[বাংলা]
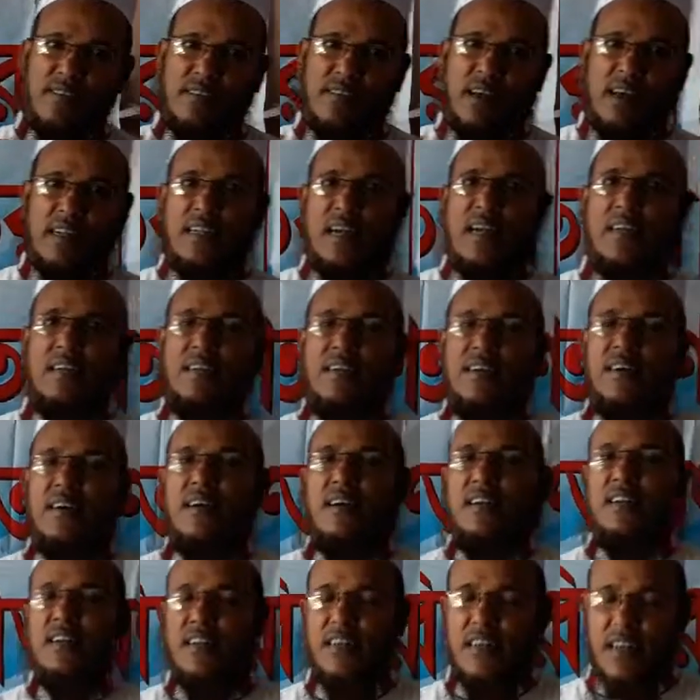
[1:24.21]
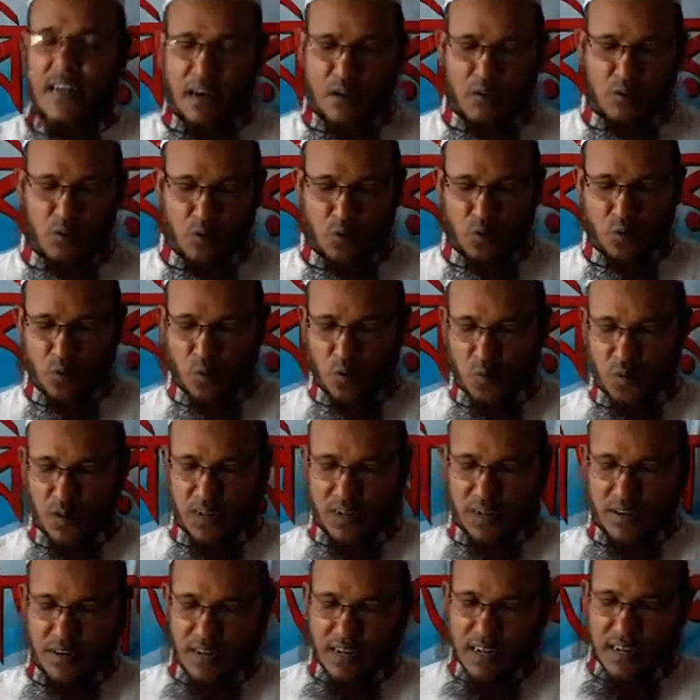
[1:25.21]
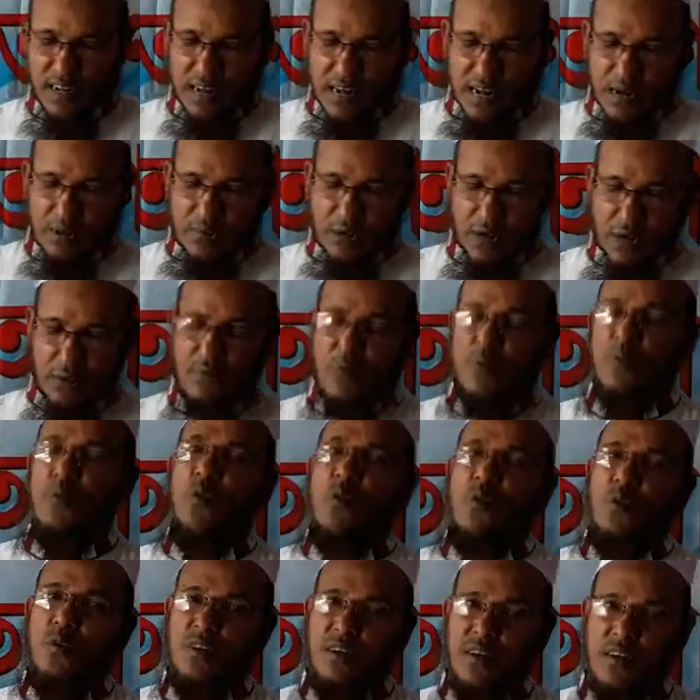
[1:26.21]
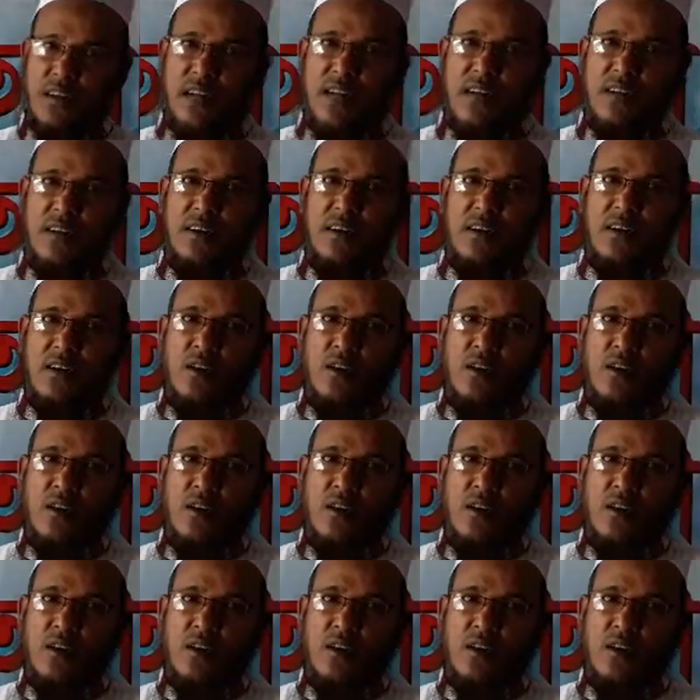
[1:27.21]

চাঁদা দিয়ে সেটা একত্র করে আমরা বিভিন্ন জেলায়